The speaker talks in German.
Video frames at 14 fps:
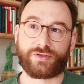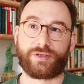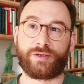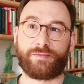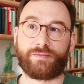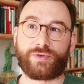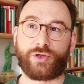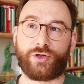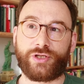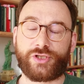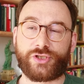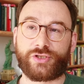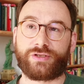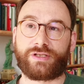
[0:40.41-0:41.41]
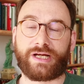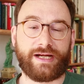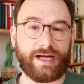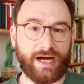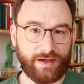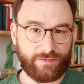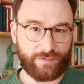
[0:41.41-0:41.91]
im Deutschen
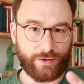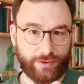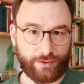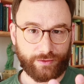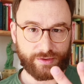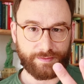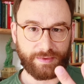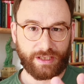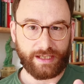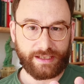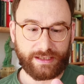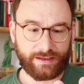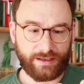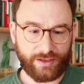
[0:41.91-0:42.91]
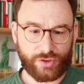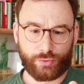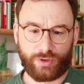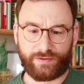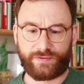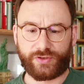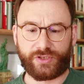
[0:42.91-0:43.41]
drei Anforderungsbereiche in der
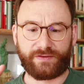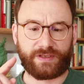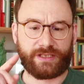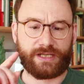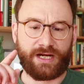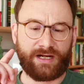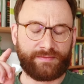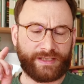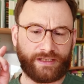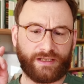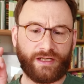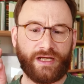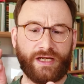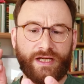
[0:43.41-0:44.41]
Schule für schriftliche Arbeiten.